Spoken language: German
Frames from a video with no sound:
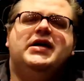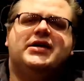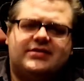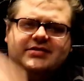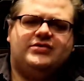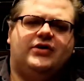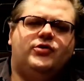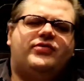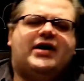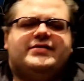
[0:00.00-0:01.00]
Ich will jetzt nicht zu lange
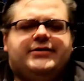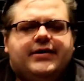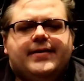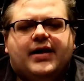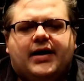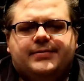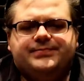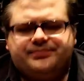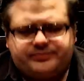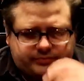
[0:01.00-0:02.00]
rumfaseln.
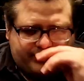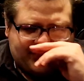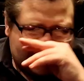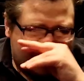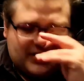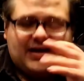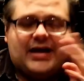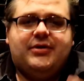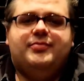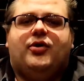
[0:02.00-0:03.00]
Ähm, ich fand
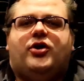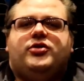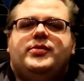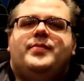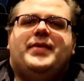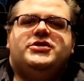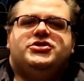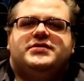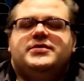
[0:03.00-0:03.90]
an mit ein paar Honorable Mentions,